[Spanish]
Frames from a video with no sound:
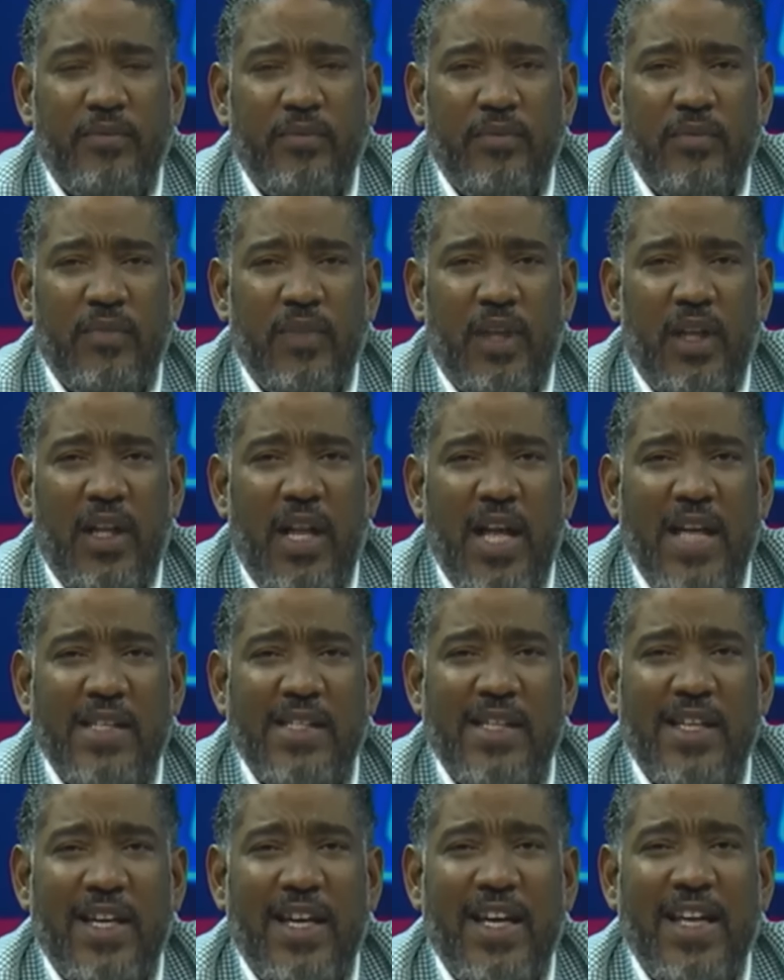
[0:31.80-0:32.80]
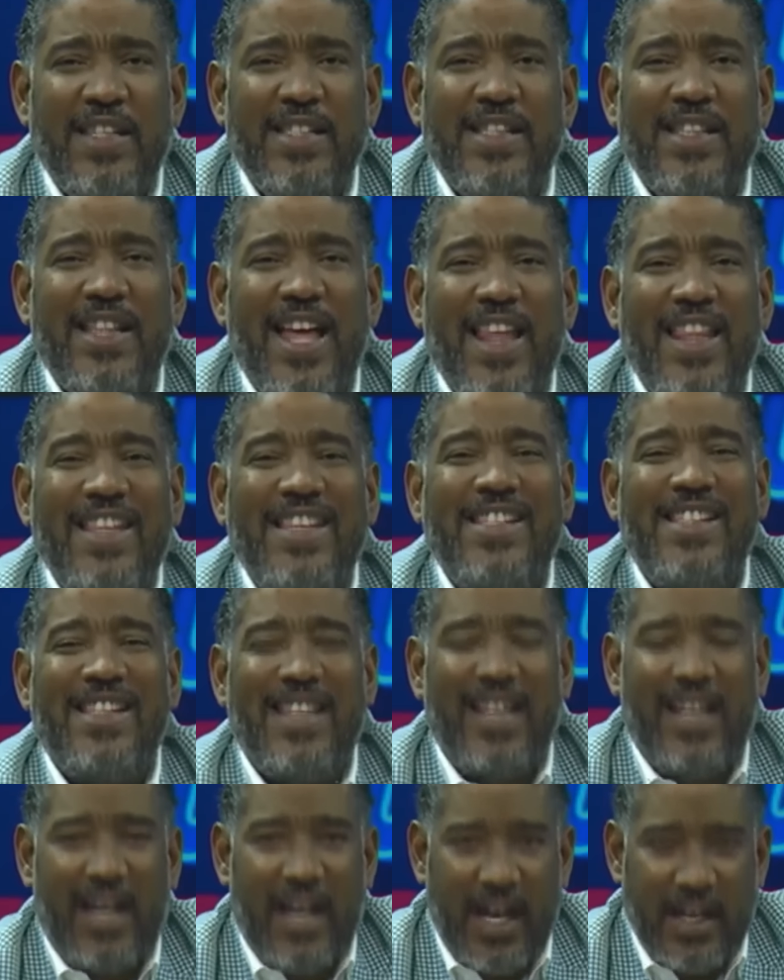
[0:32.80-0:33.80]
las
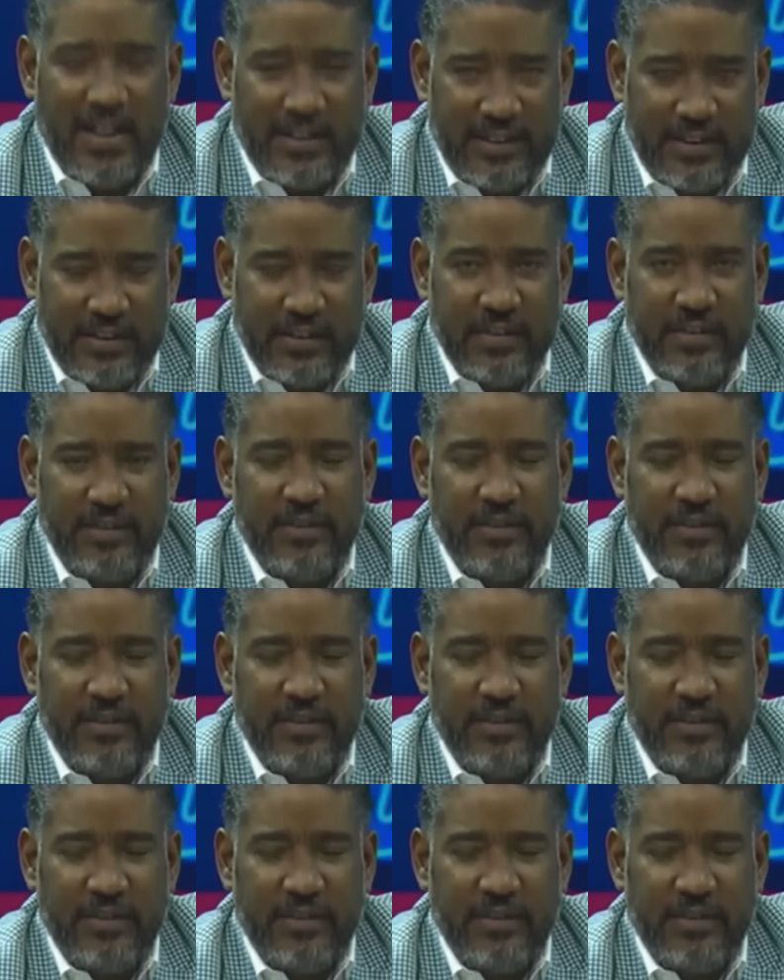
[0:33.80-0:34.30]
estadísticas,